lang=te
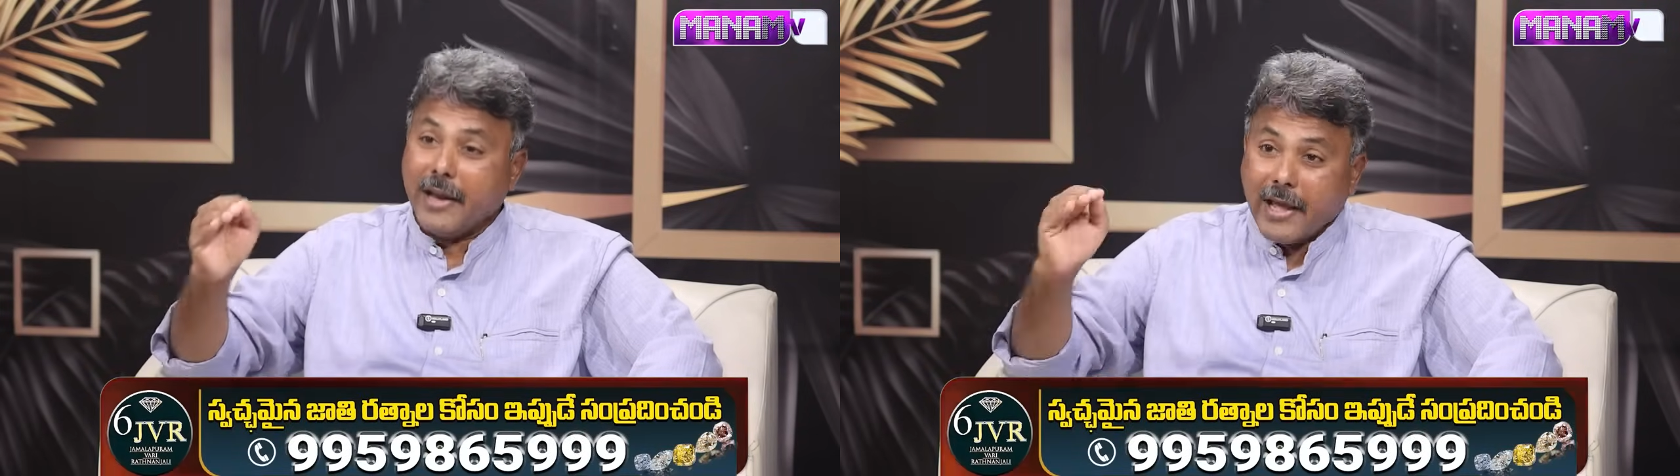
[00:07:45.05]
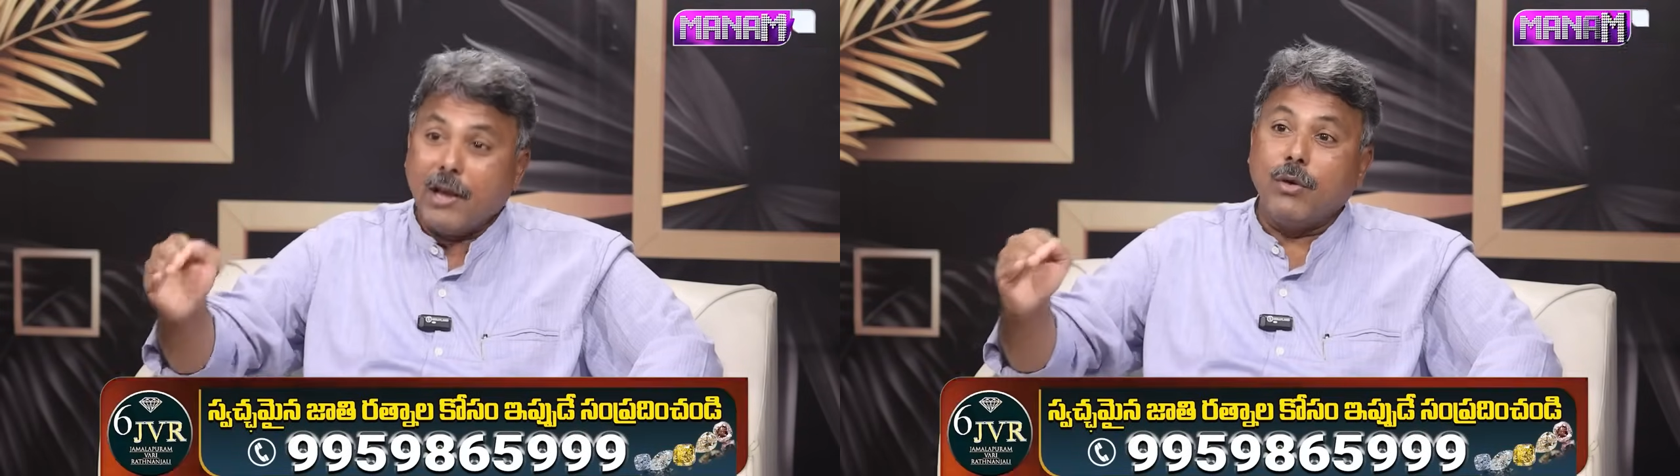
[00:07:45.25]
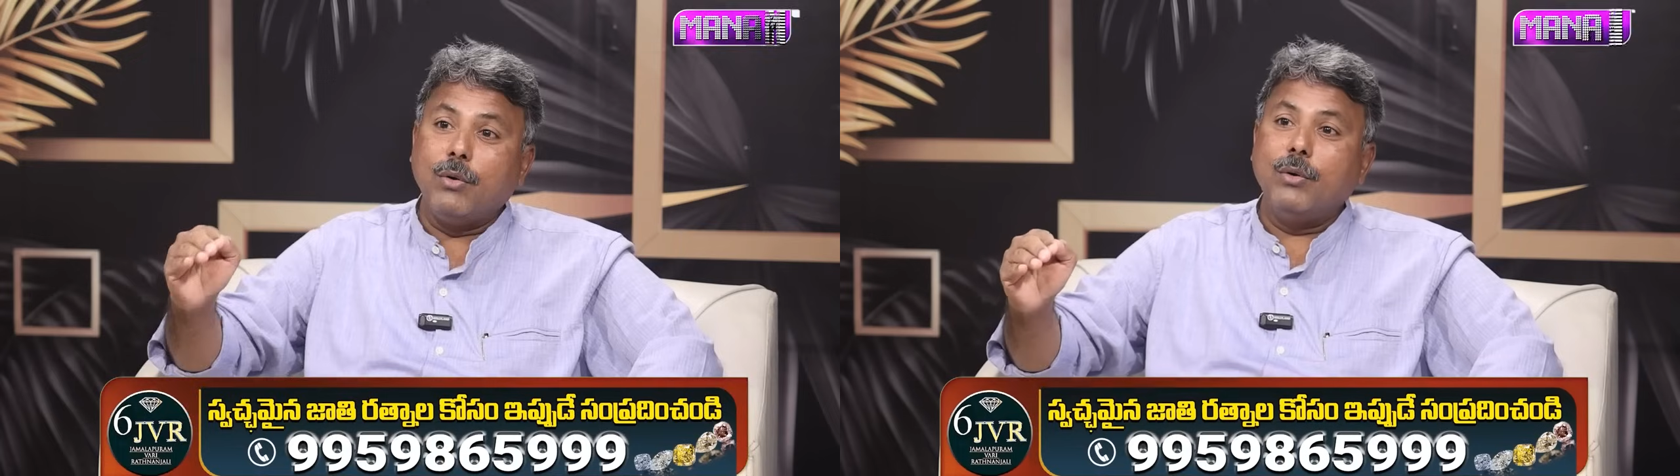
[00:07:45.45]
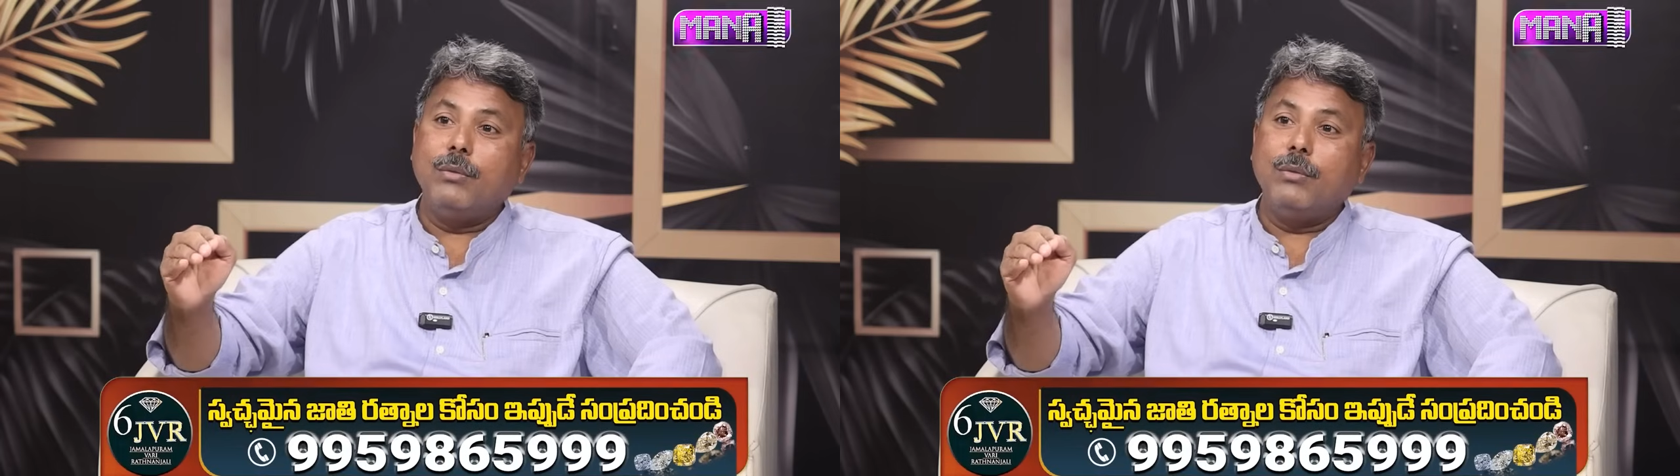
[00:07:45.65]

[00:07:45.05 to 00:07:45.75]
నేను